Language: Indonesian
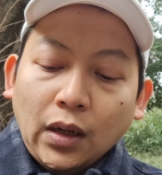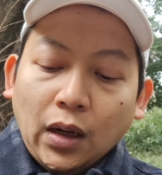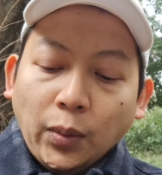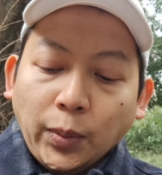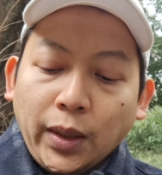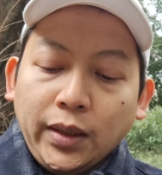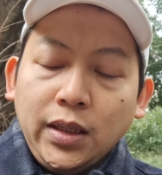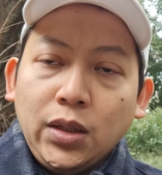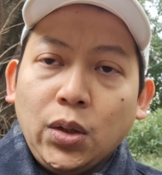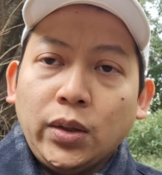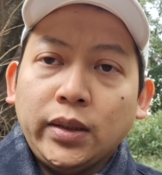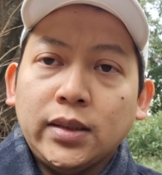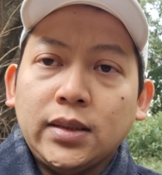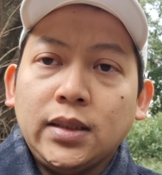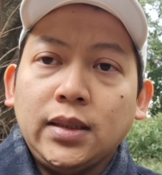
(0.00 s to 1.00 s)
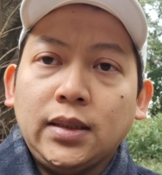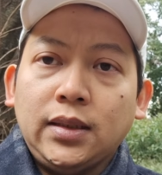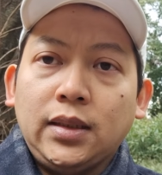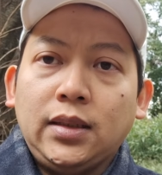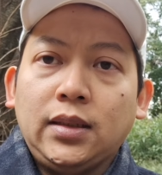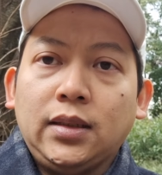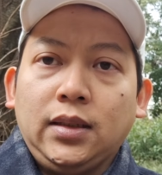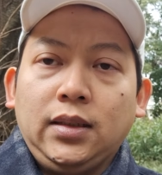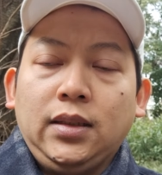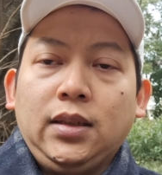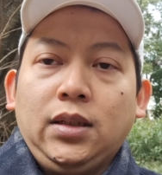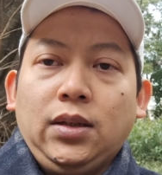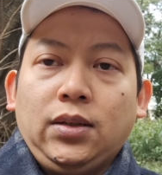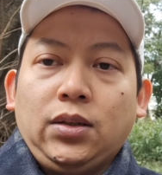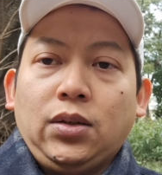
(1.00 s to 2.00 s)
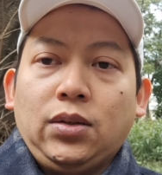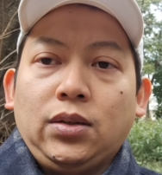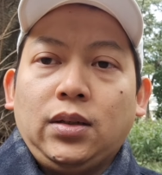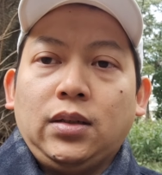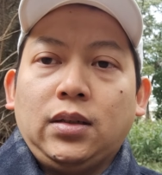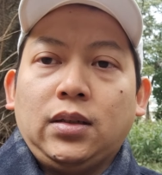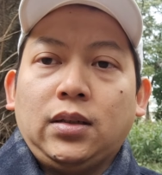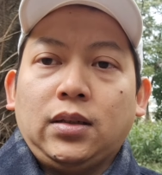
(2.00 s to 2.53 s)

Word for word: apalagi kondisinya di e,